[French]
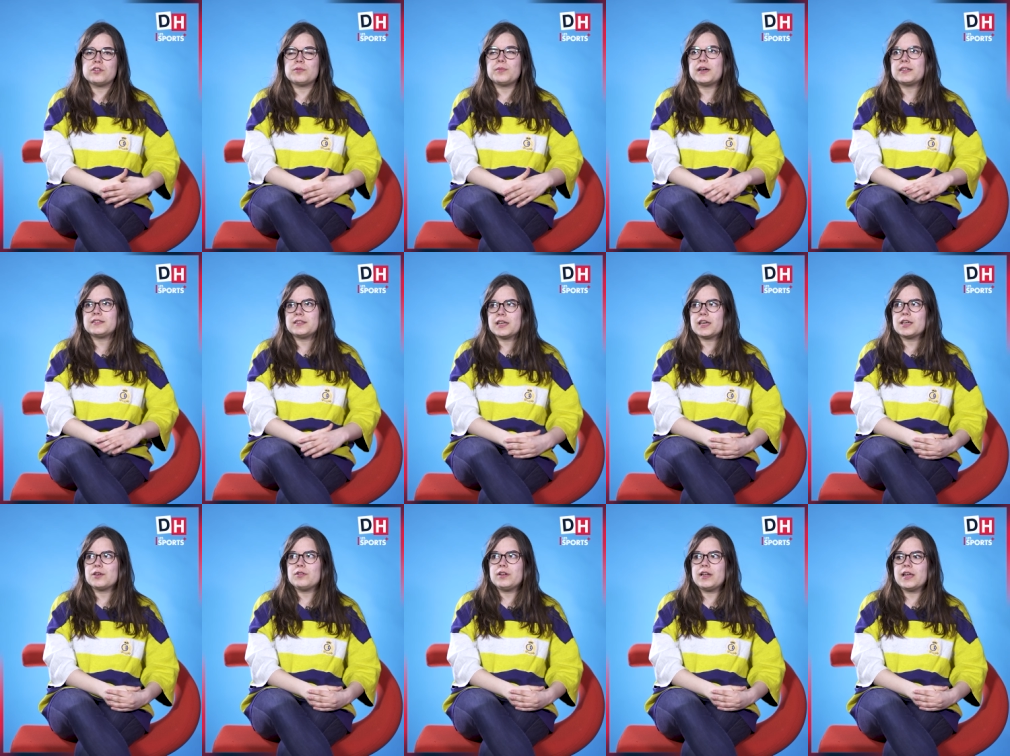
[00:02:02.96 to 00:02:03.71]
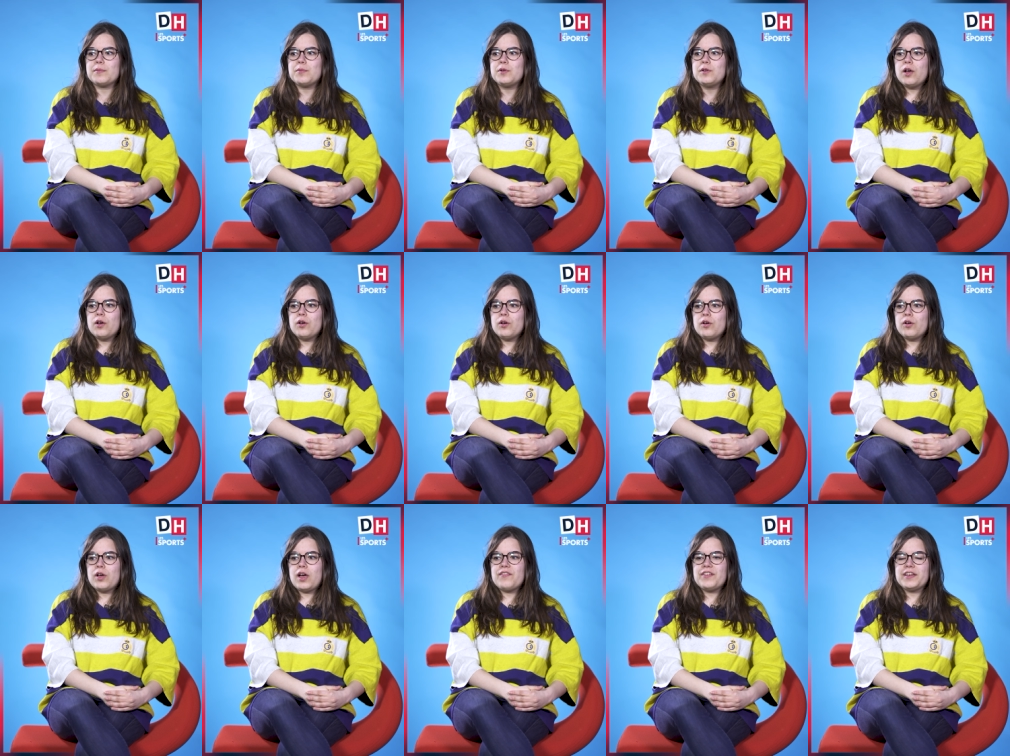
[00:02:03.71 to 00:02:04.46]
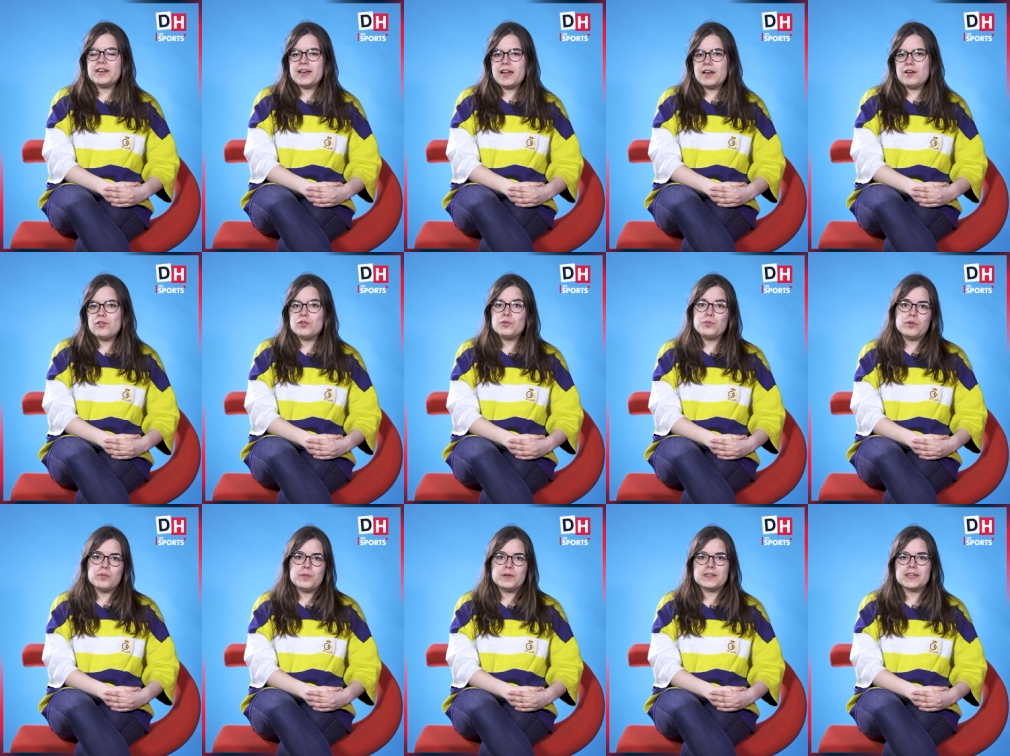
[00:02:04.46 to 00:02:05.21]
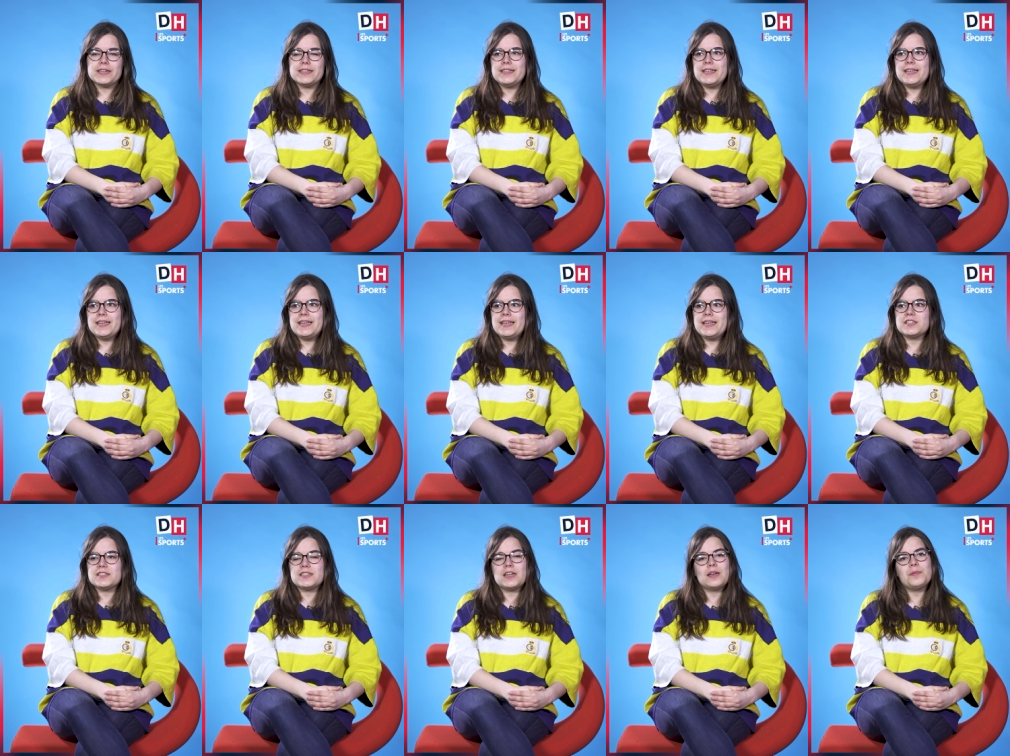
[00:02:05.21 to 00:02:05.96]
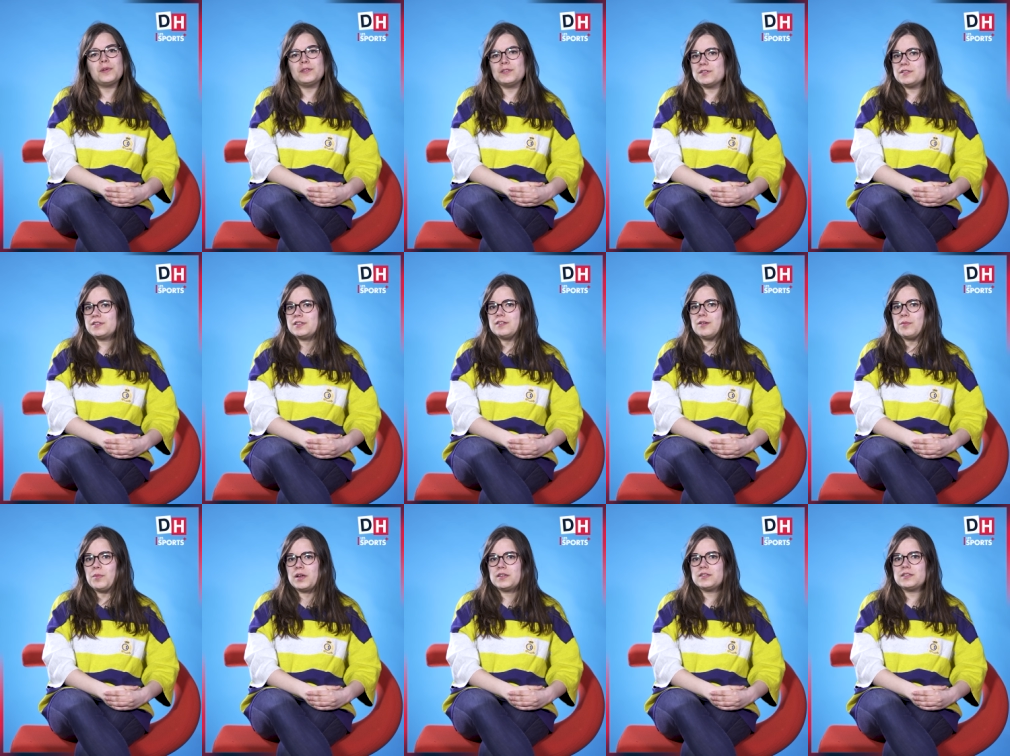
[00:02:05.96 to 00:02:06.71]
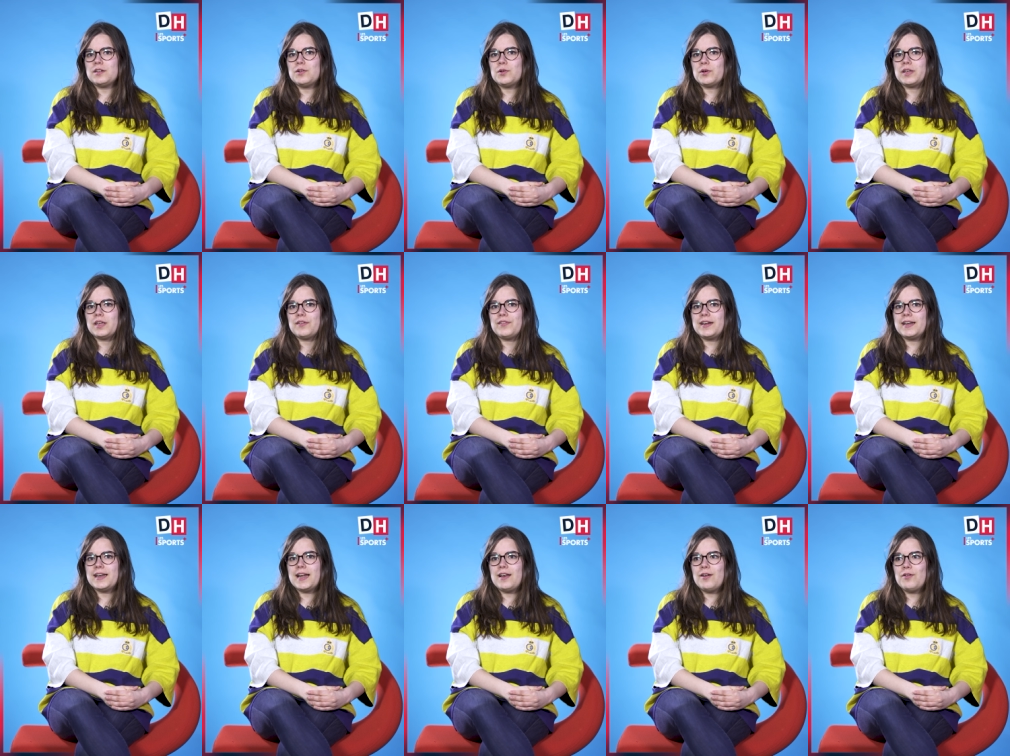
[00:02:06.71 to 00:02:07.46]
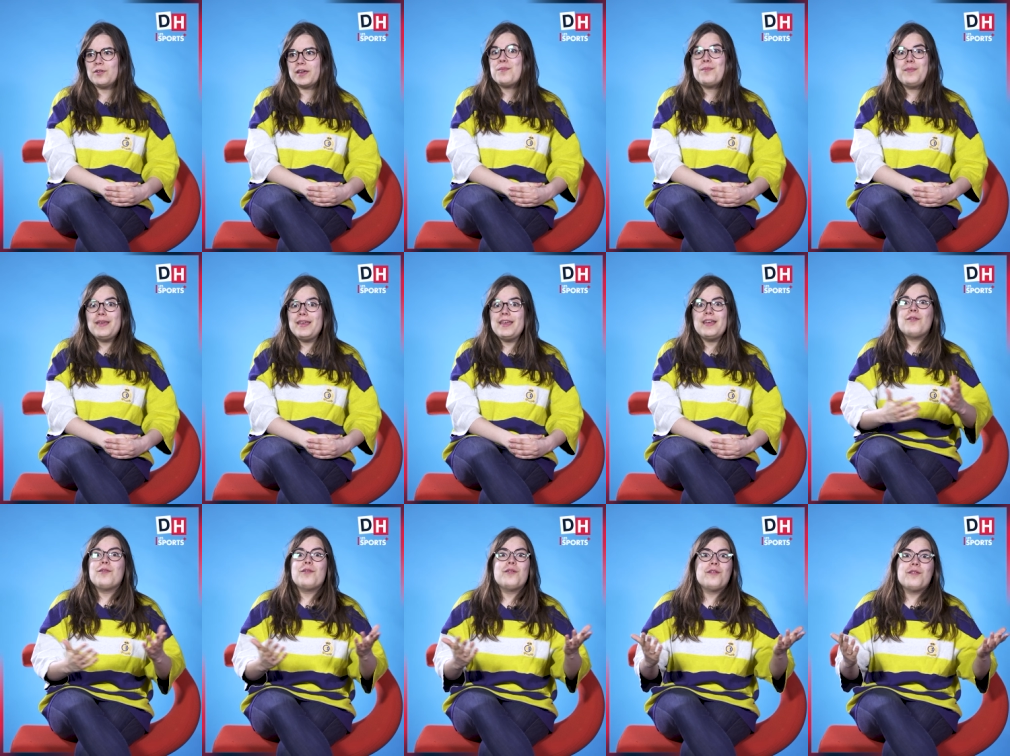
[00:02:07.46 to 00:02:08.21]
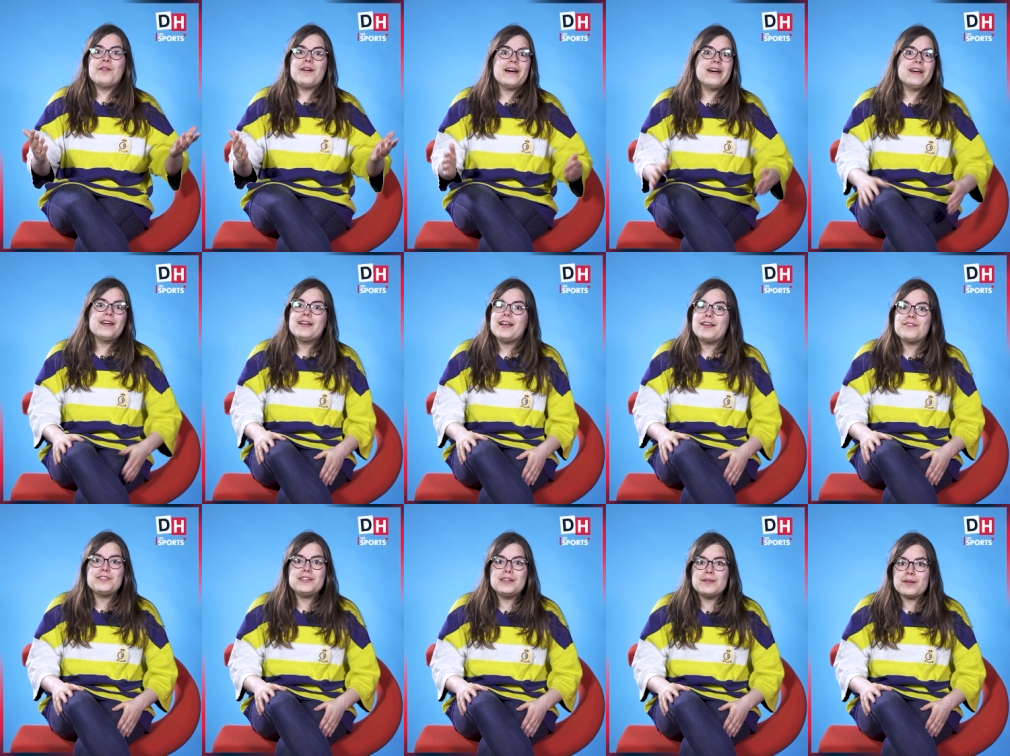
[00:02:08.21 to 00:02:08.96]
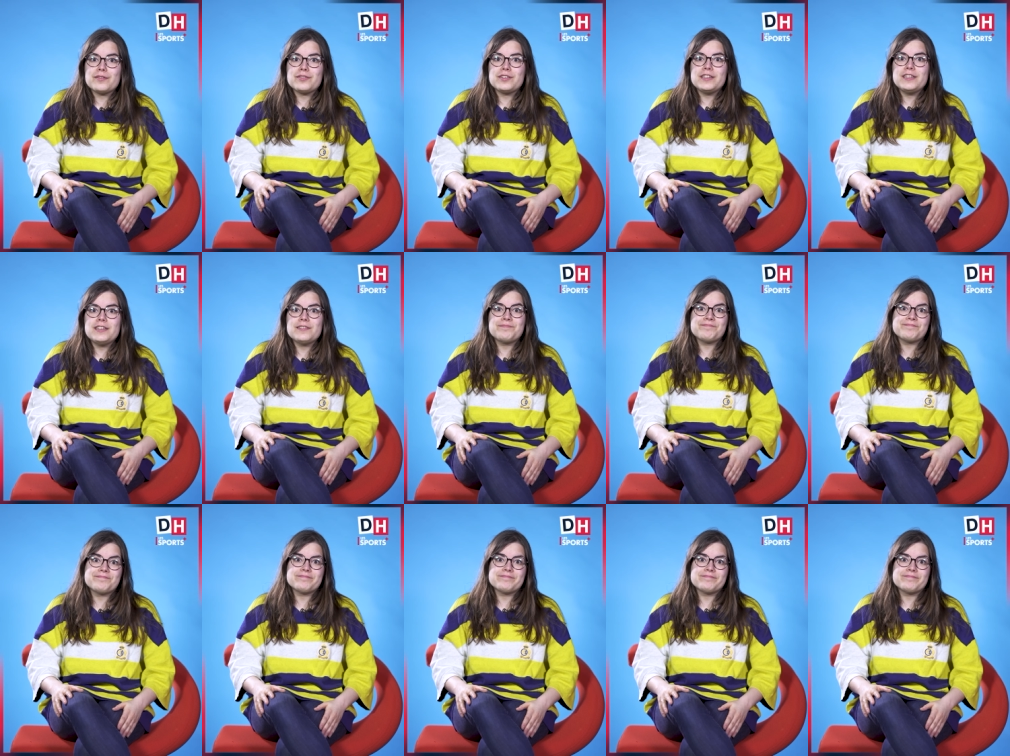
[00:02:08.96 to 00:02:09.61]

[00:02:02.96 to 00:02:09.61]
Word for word: j'embrassais régulièrement avec la langue pour m'entraîner. J'ai jamais tenté d'embrasser Laurie avec la langue. Mais, euh, la vie n'est pas finie.